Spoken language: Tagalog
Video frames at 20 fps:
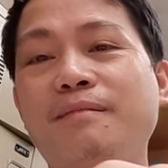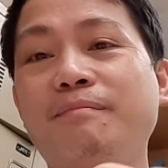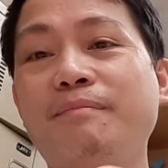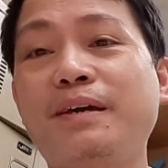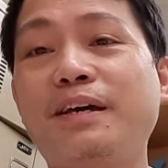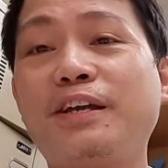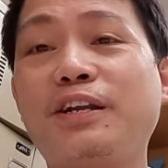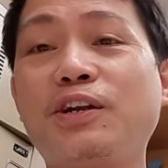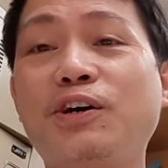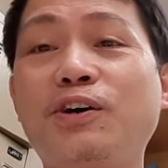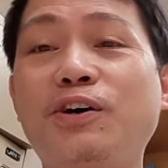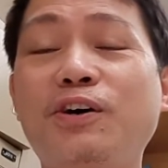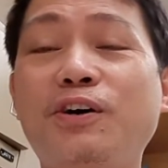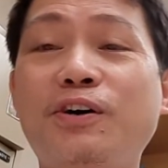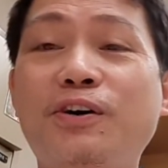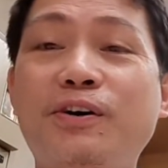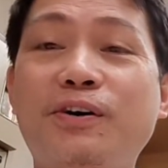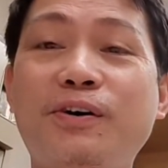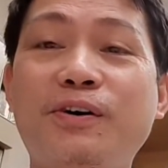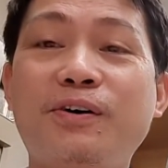2.7. Pero
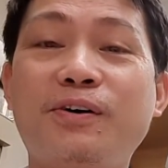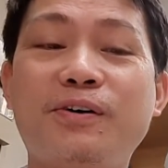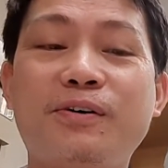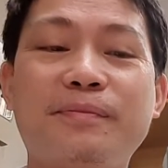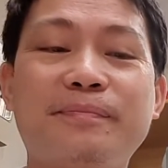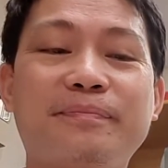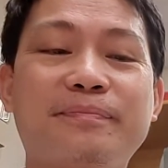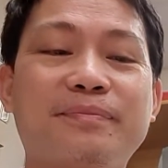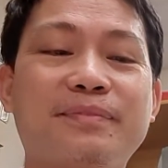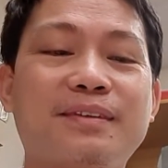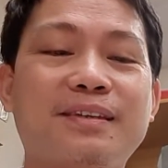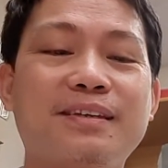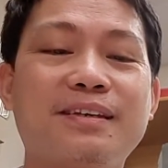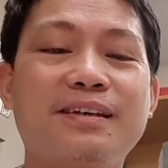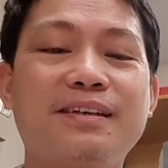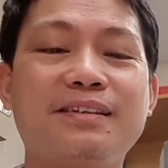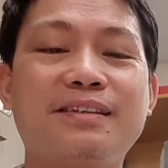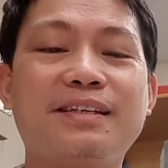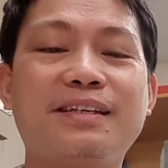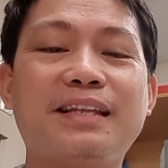
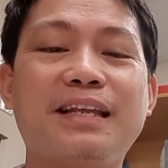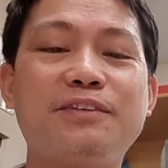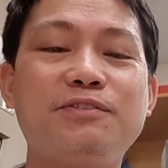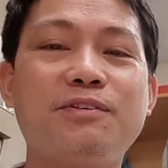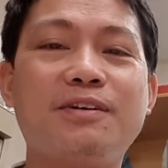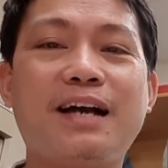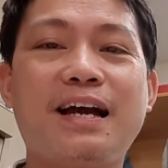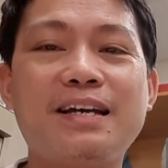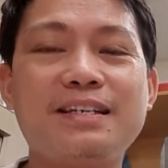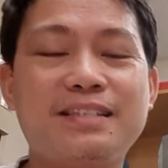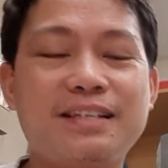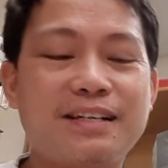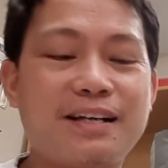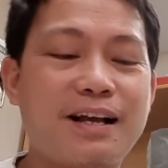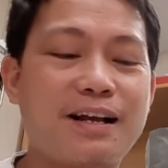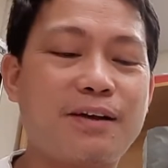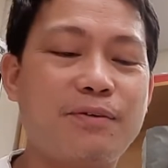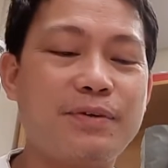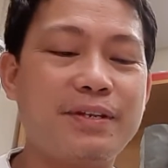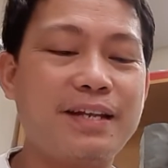tignan nyo guys, ang
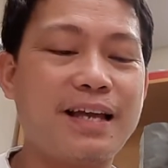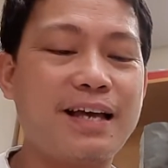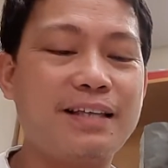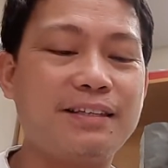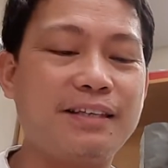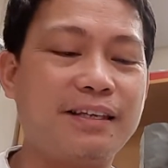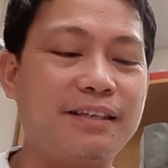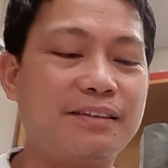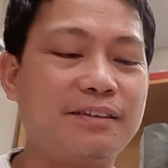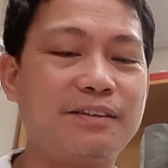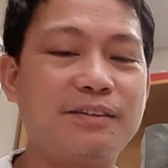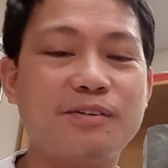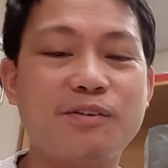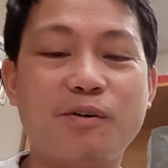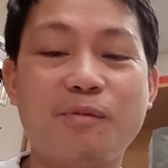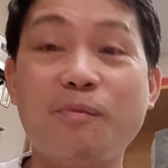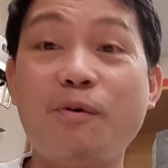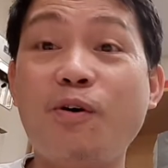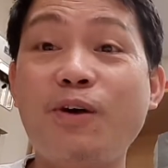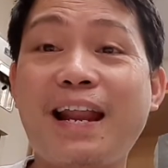gagawin natin,
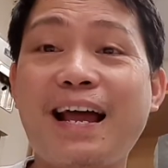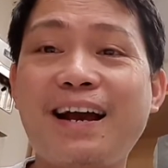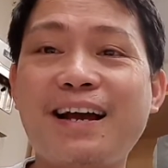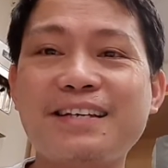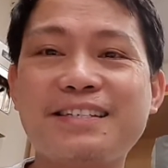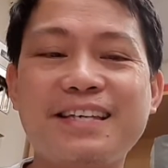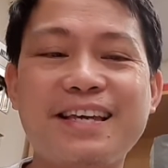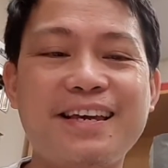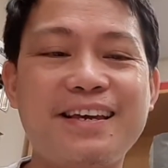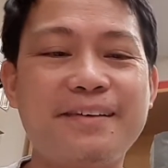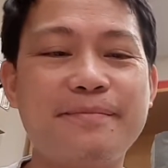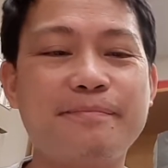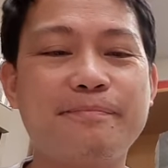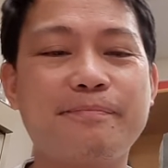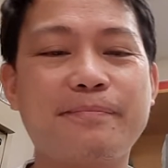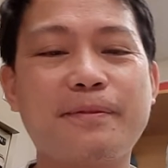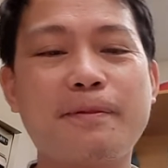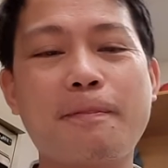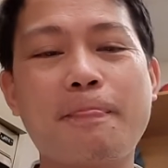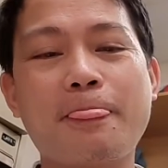umuulan kasi.
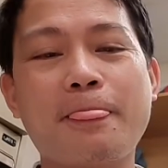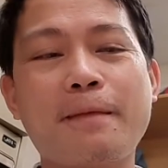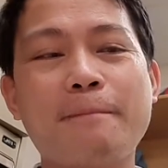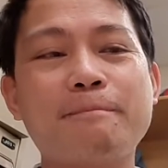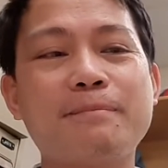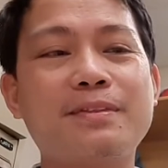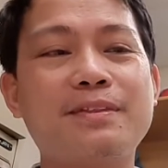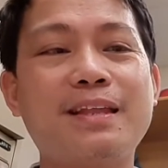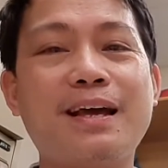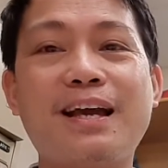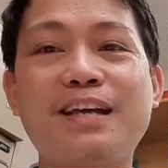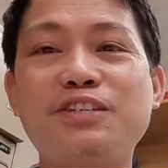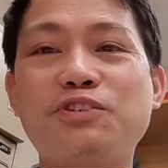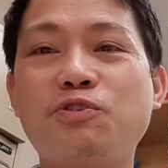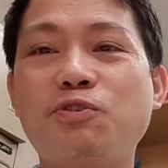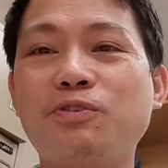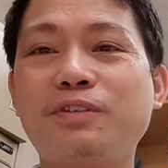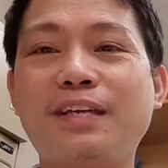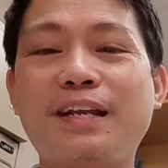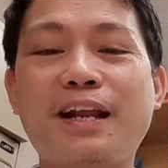
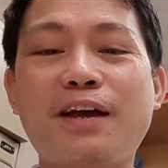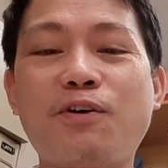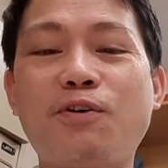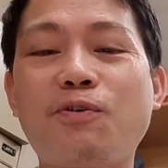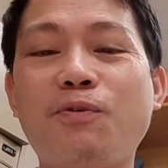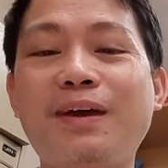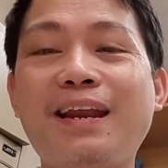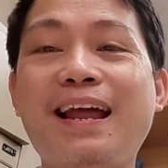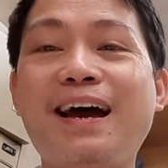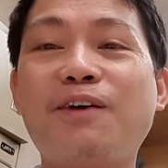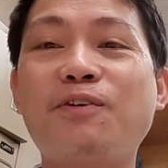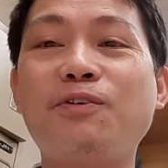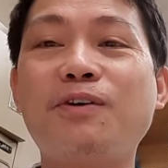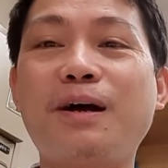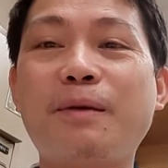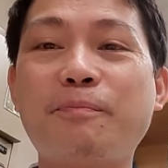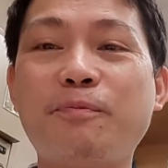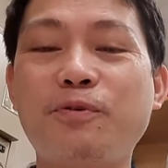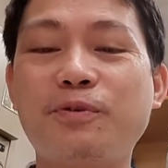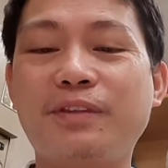Naka-scooter ako, wala akong
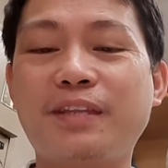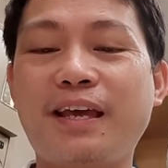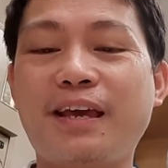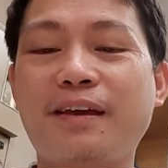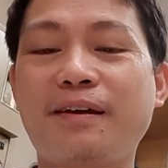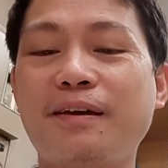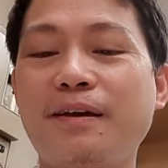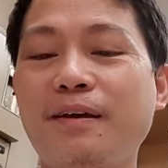kapote.